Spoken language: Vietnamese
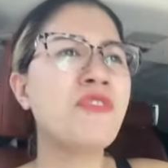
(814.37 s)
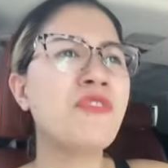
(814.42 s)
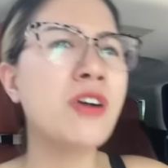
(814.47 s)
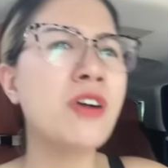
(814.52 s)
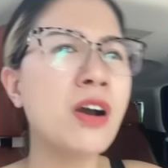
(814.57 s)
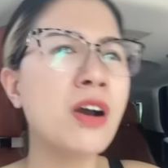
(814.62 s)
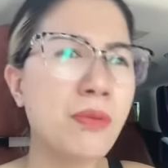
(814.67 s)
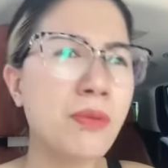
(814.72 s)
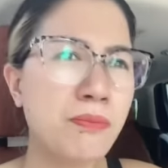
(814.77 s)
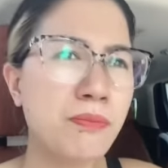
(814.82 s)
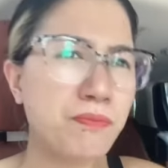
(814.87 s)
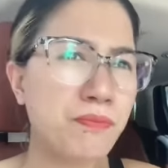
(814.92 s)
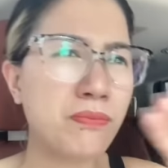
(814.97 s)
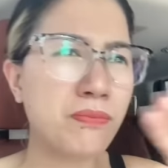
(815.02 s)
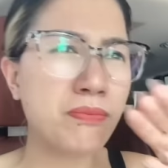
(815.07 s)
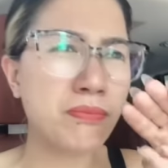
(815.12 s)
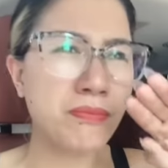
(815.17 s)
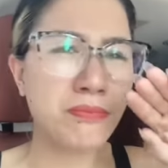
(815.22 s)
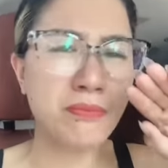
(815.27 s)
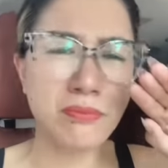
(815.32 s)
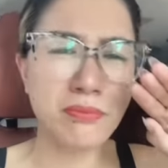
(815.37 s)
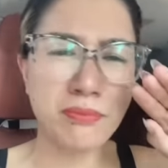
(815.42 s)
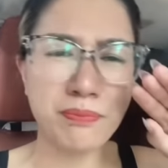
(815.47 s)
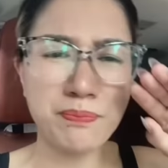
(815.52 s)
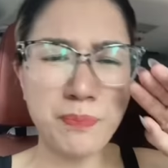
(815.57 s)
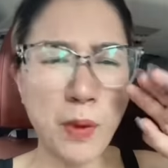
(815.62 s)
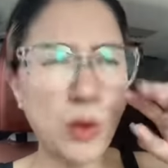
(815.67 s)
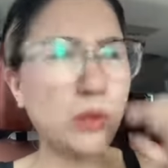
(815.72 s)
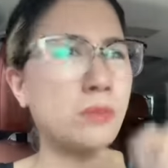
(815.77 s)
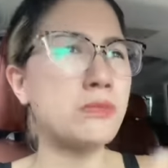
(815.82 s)
vừa
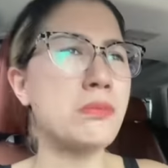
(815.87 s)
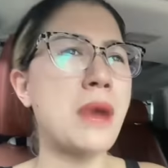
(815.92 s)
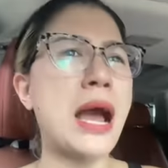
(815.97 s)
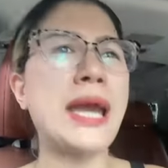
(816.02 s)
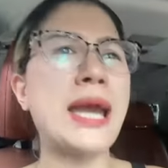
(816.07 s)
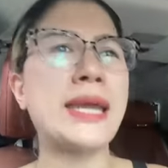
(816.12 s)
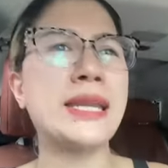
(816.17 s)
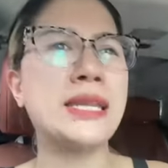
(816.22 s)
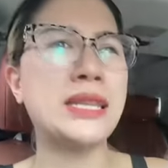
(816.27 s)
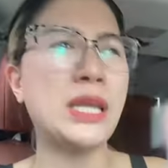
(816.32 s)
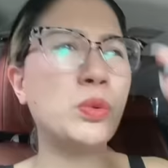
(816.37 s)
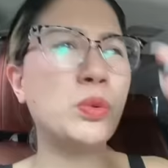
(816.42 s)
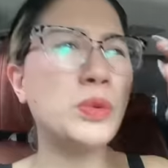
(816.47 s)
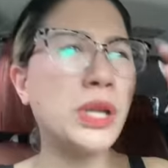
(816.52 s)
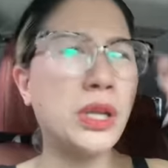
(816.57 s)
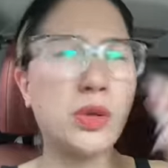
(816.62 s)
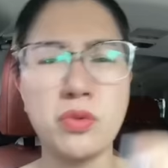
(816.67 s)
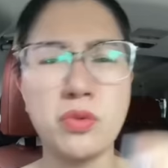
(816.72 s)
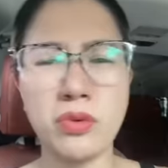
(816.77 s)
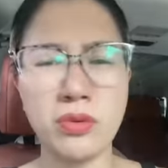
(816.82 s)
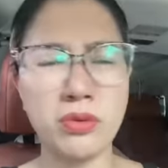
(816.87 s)
post bài theo lịch.